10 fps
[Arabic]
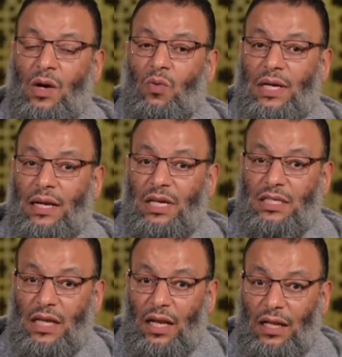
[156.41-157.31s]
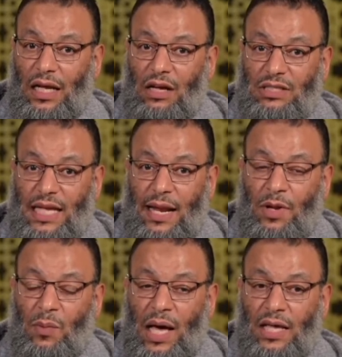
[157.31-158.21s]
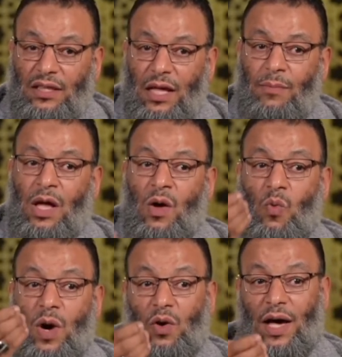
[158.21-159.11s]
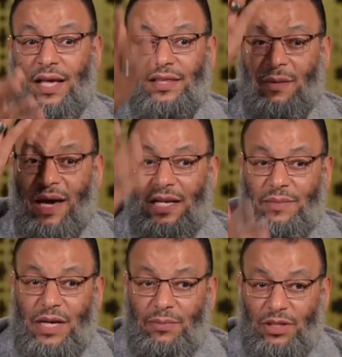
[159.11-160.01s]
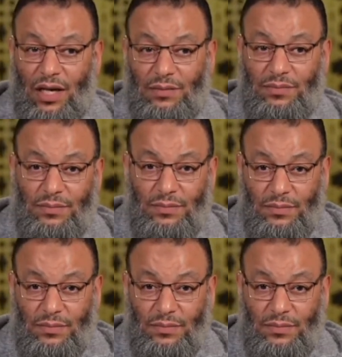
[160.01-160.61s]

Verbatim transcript: والنبي صلى الله عليه وسلم لم يعظم ويعظم علي بن ابي طالب